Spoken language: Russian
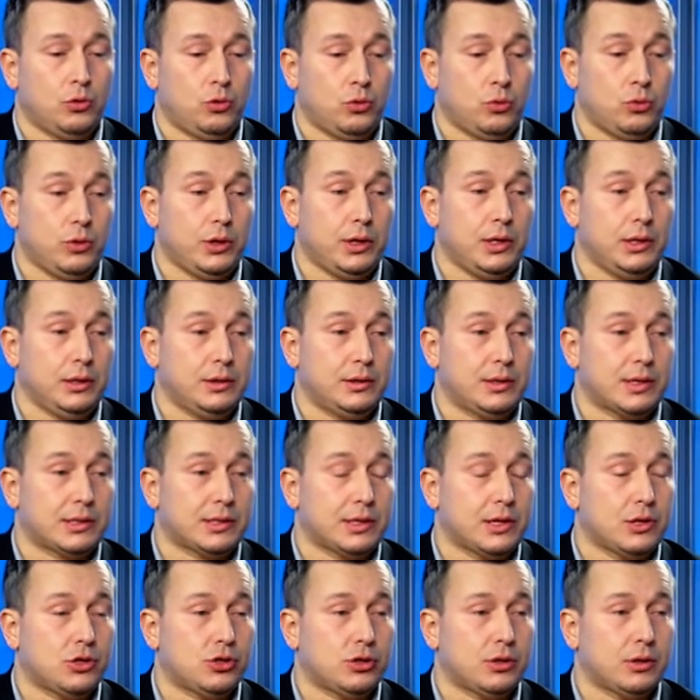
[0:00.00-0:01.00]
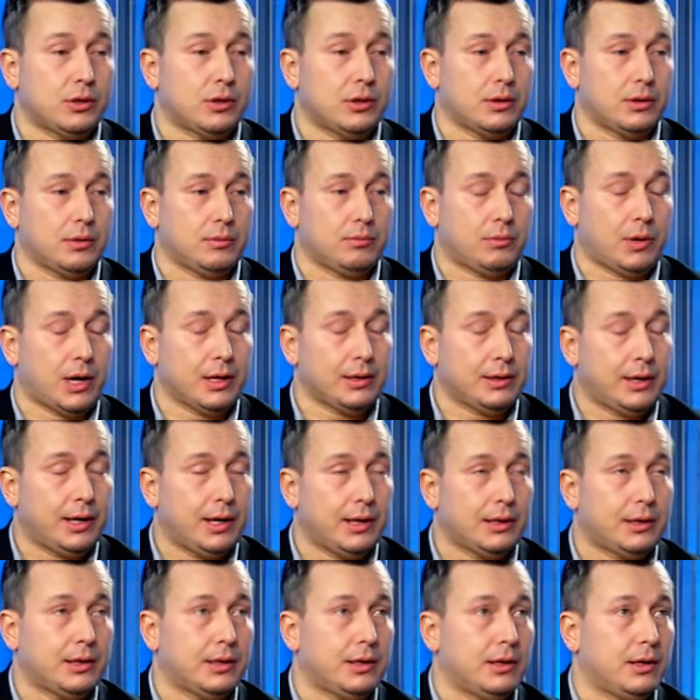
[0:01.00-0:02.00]
Ну и достаточно
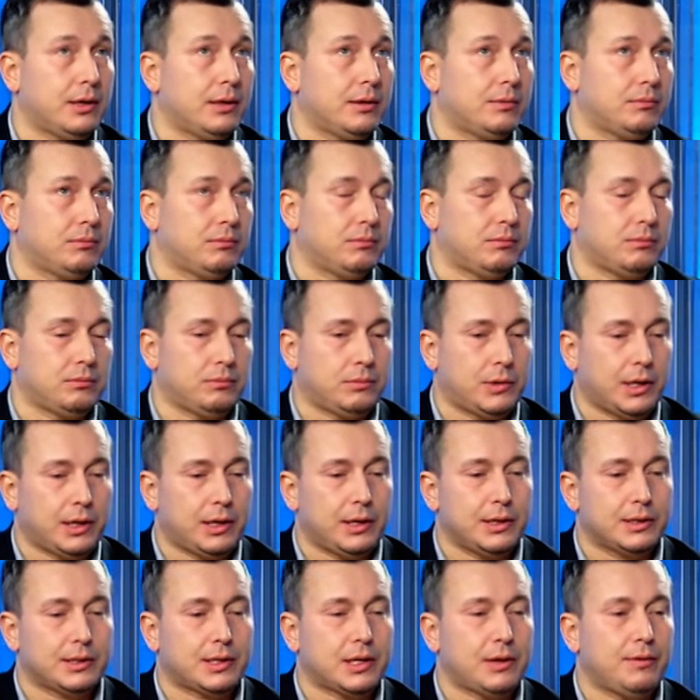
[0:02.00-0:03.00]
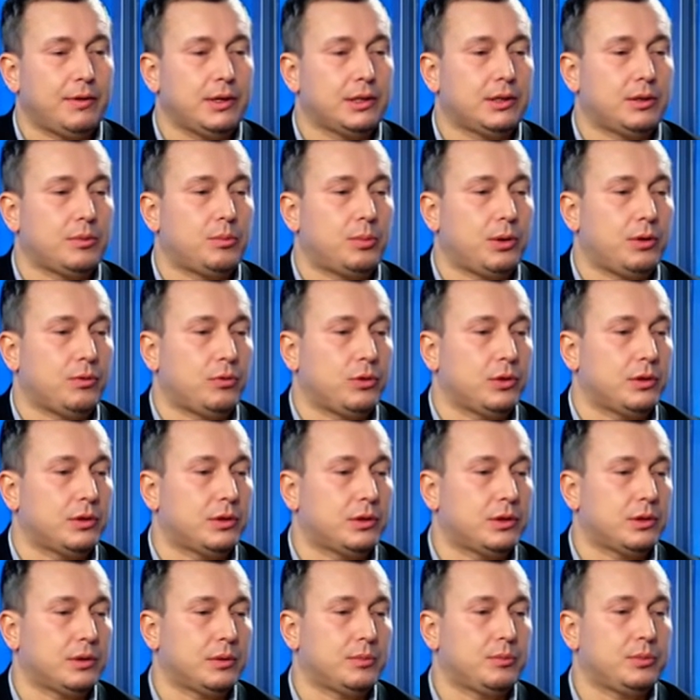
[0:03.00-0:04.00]
конкретные такие советы
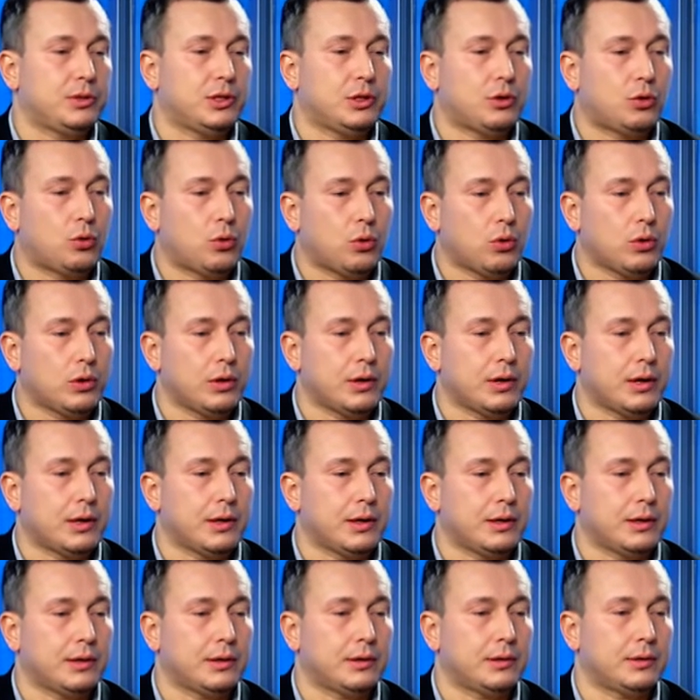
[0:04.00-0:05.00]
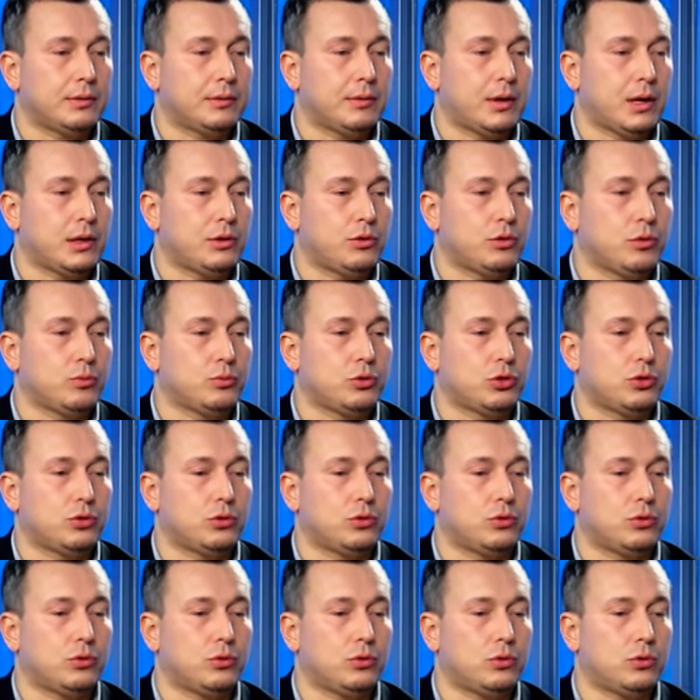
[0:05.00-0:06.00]
приводит э, психолог э, о том,
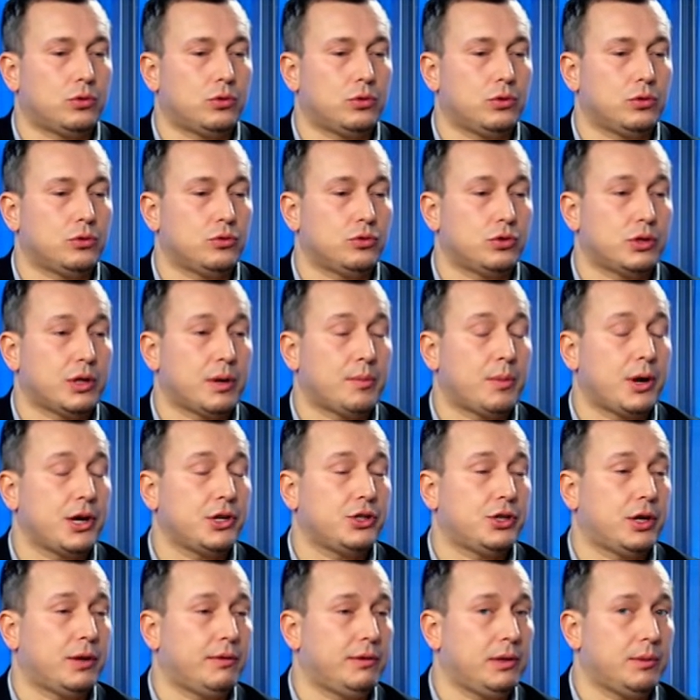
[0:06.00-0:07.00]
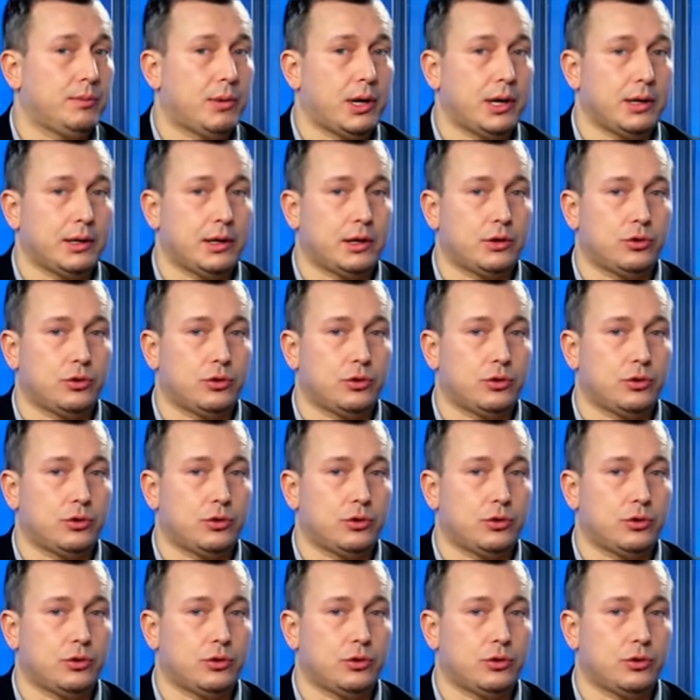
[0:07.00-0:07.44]
что нужно обращать внимание